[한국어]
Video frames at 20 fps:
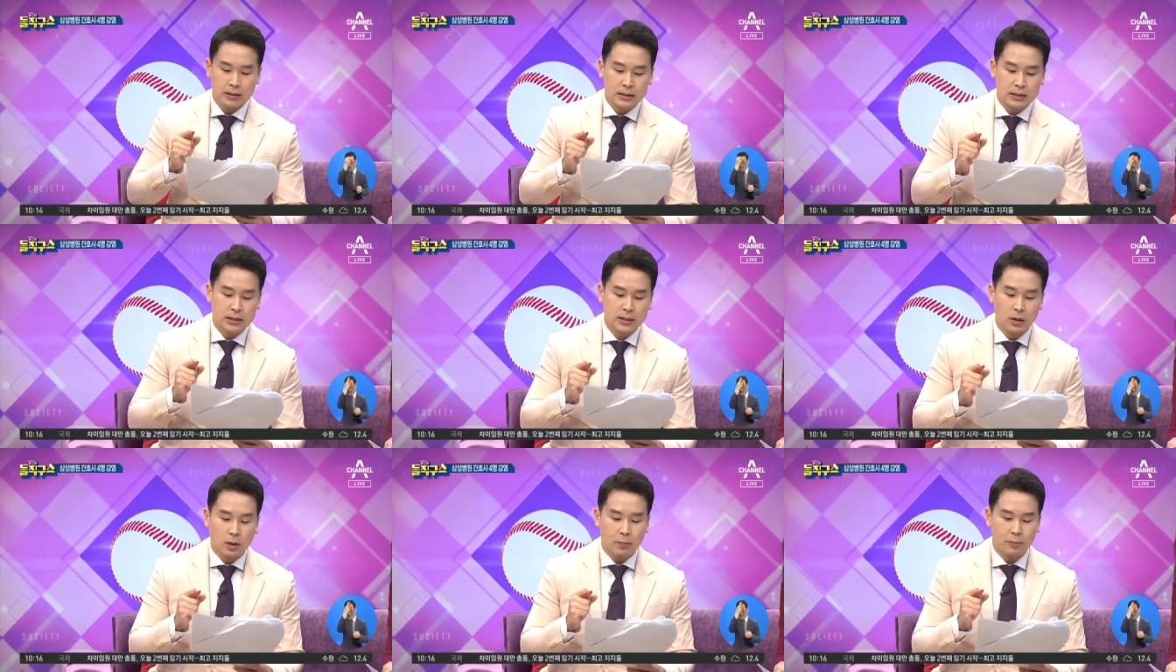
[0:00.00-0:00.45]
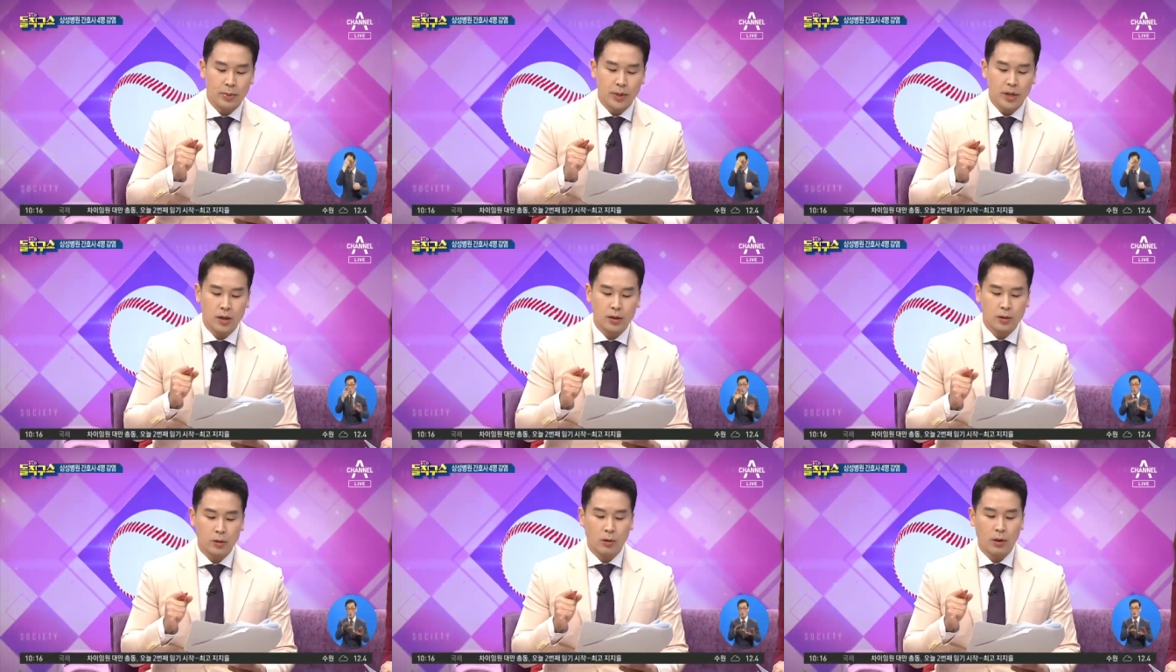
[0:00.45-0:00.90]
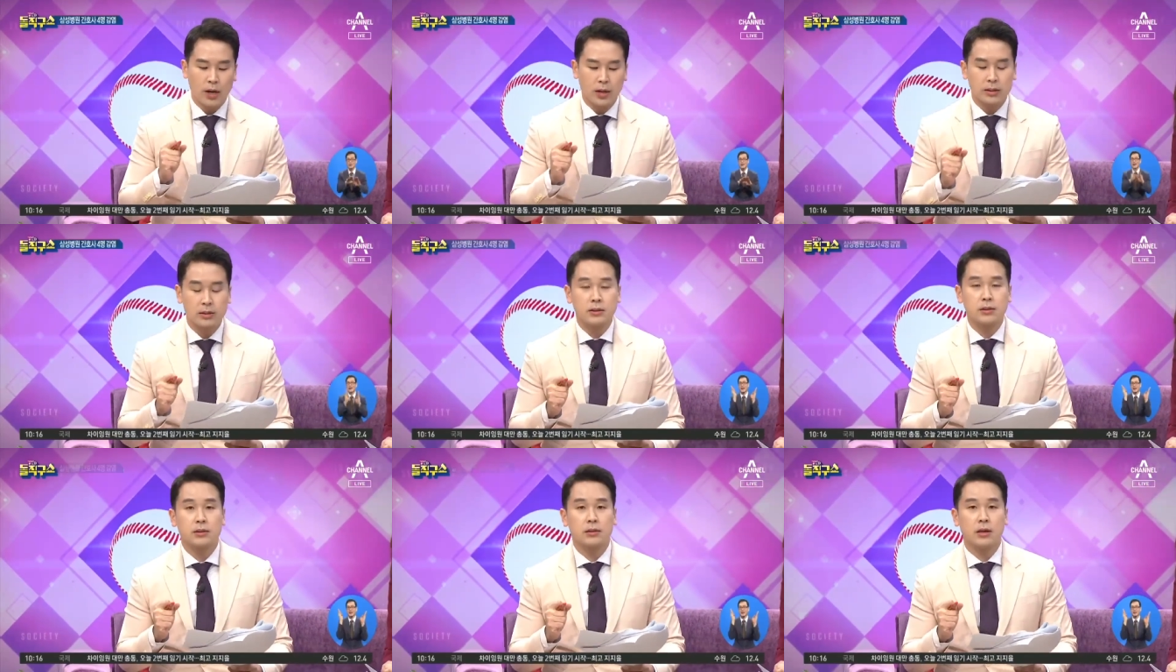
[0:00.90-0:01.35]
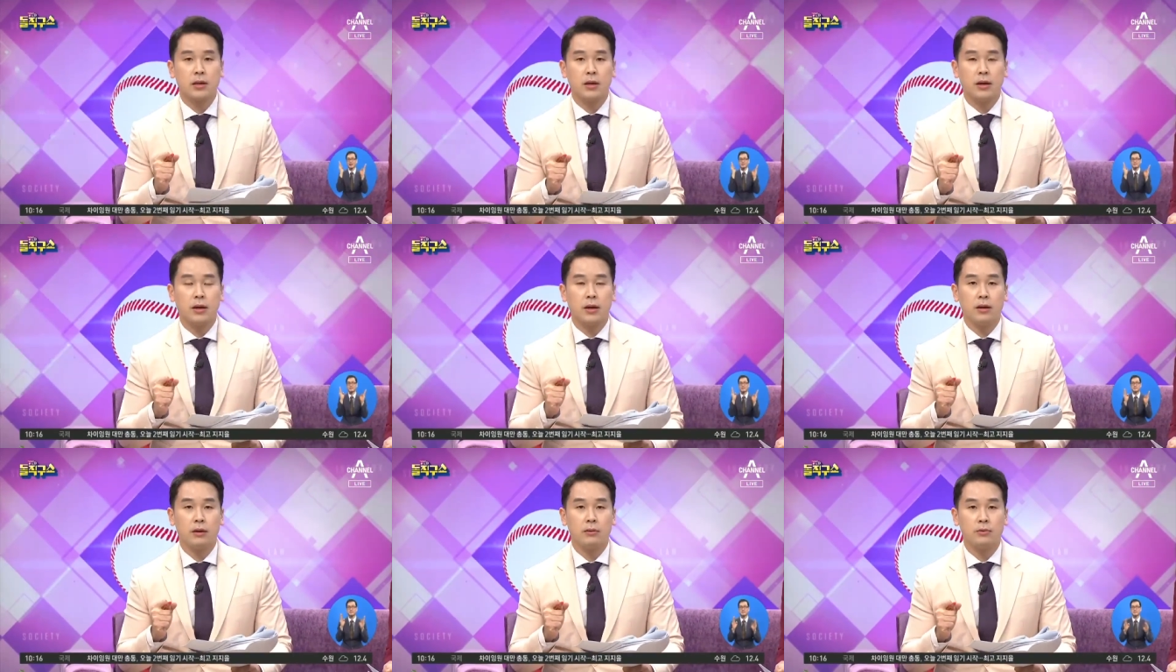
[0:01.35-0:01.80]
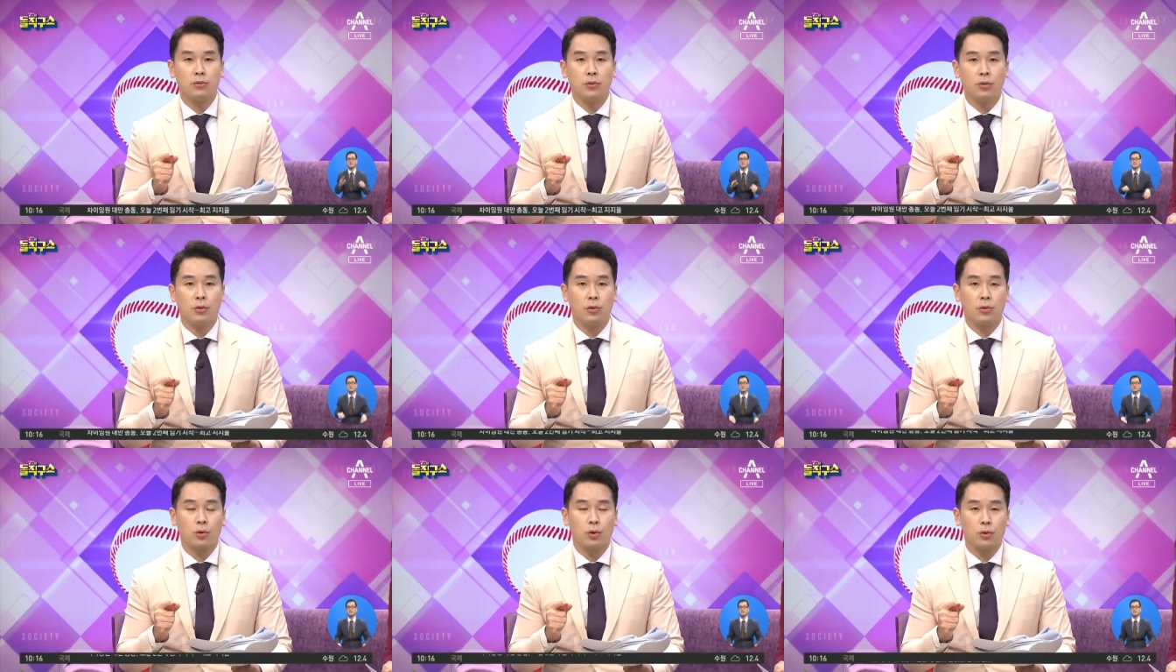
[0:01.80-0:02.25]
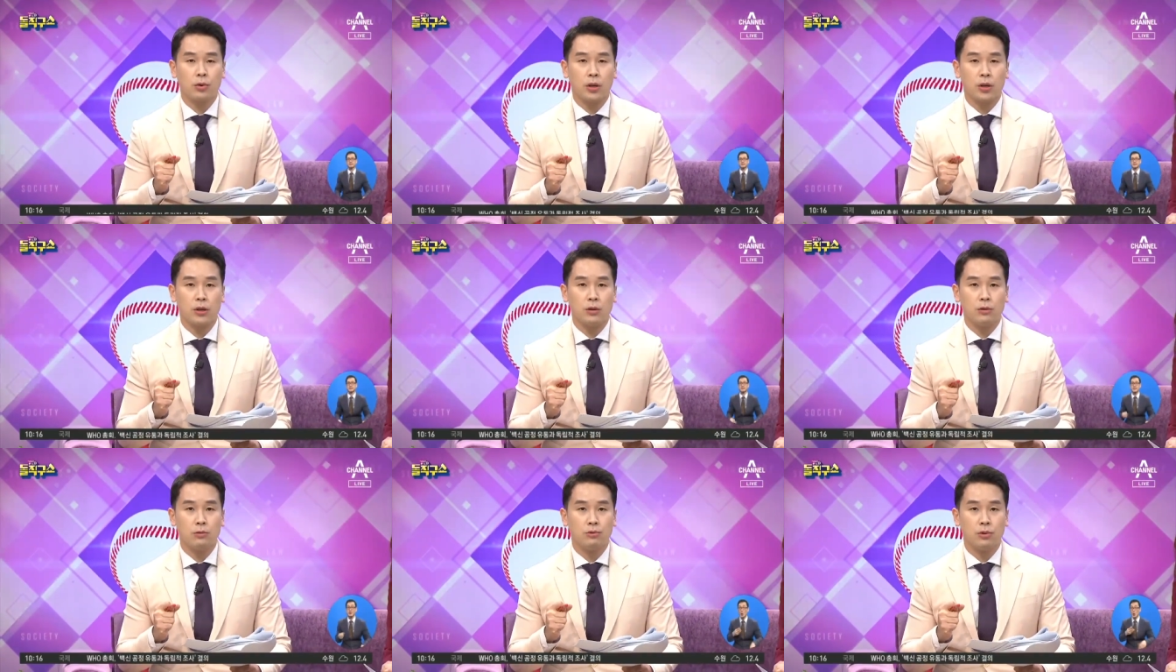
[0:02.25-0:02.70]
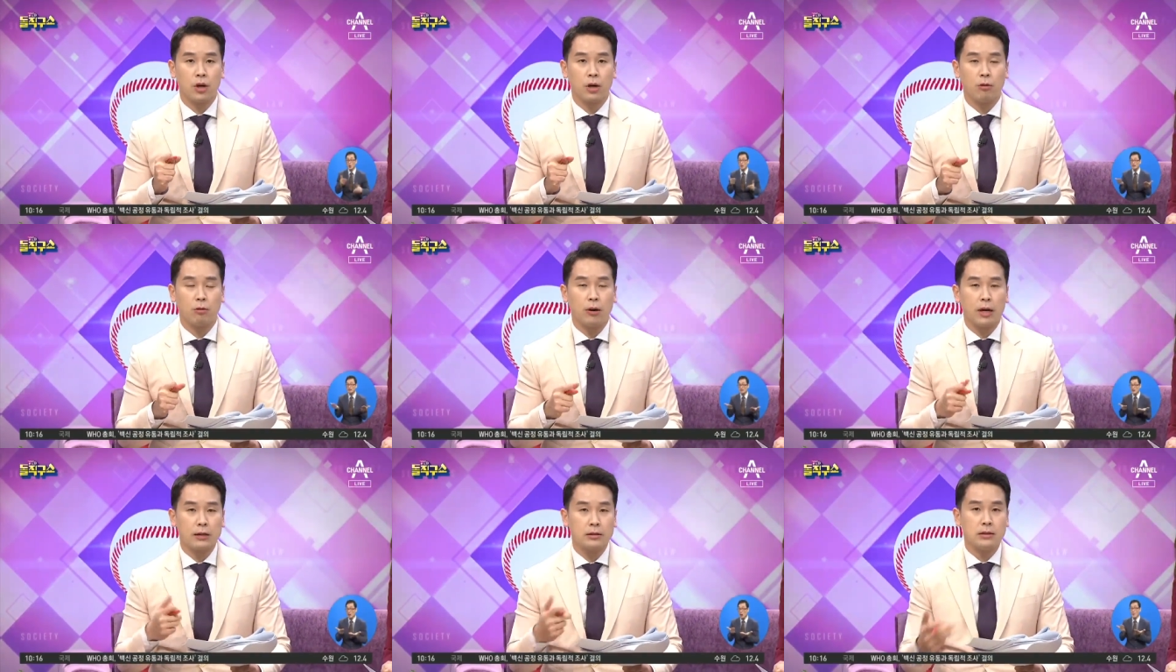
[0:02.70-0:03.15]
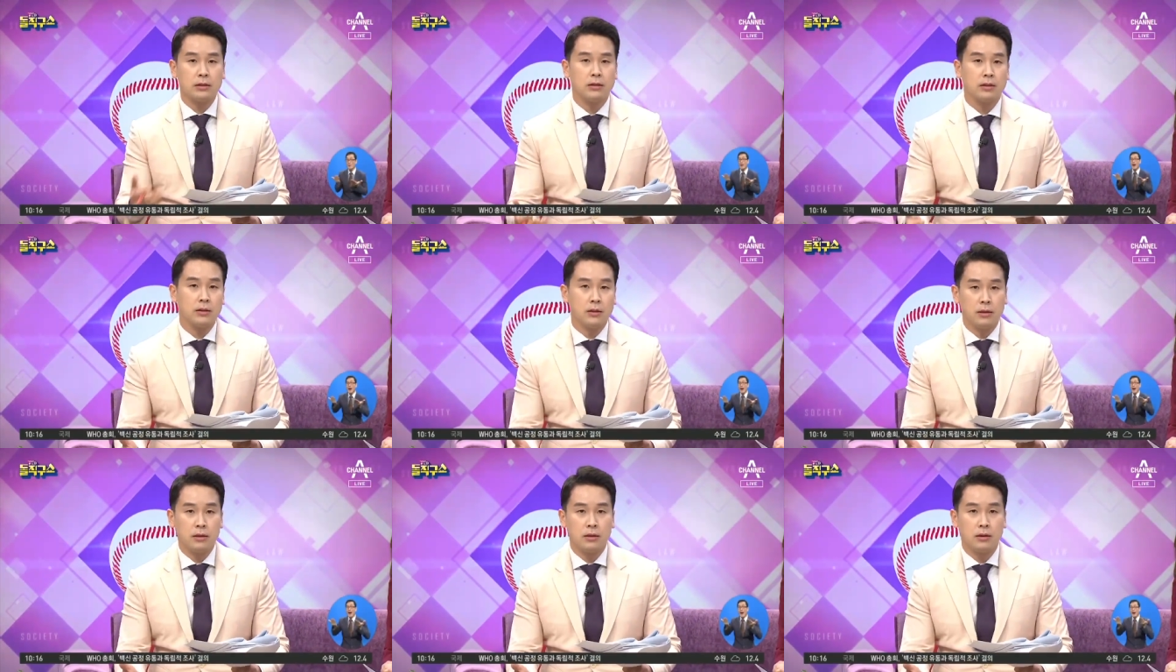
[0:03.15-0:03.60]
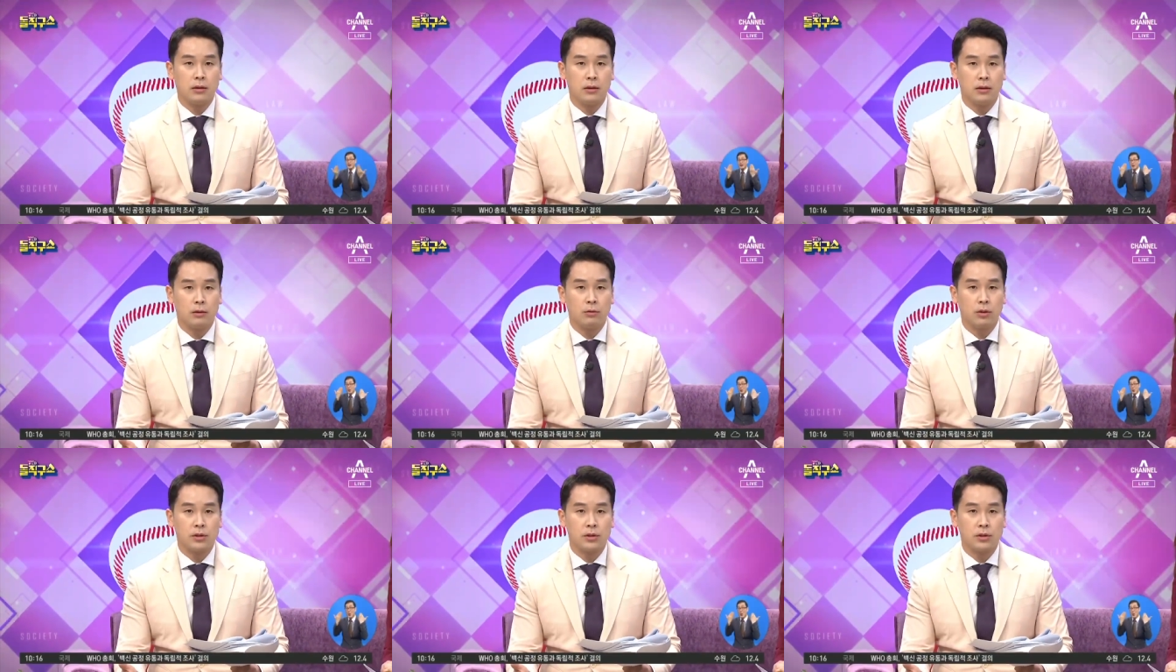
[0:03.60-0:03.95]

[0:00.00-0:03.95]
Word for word: 직업학교 학생도 코로나 십구에 확진이 어.